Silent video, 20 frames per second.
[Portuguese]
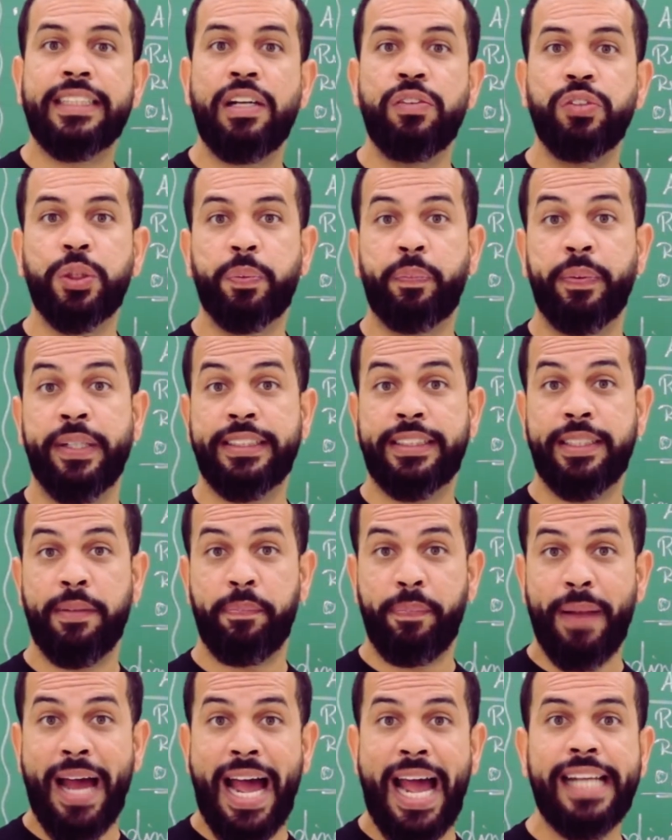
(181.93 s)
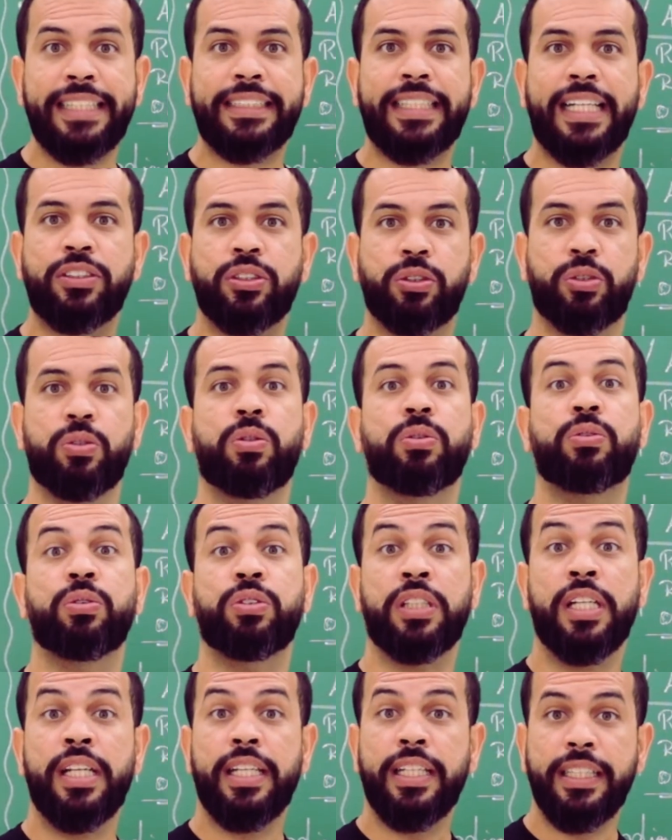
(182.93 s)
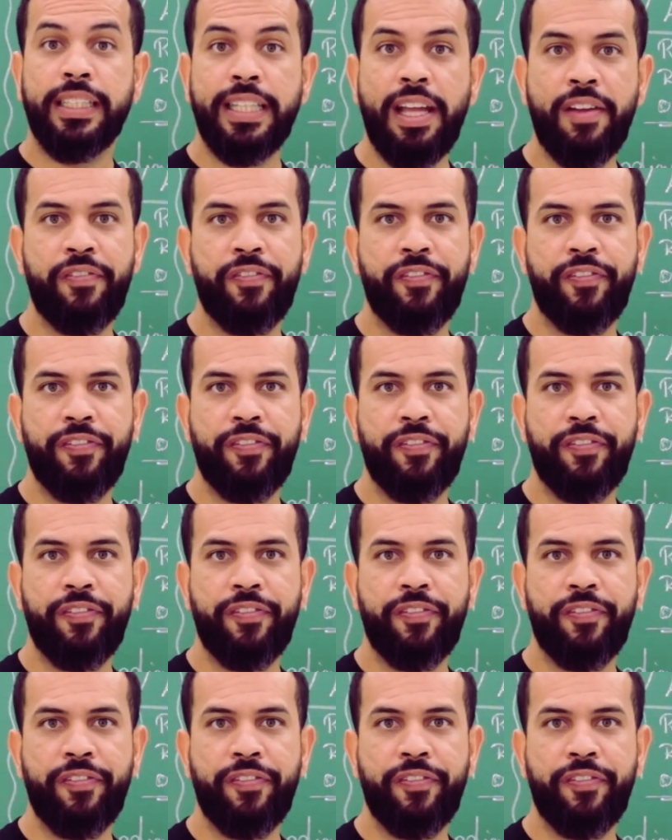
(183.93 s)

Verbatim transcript: são os principais assuntos de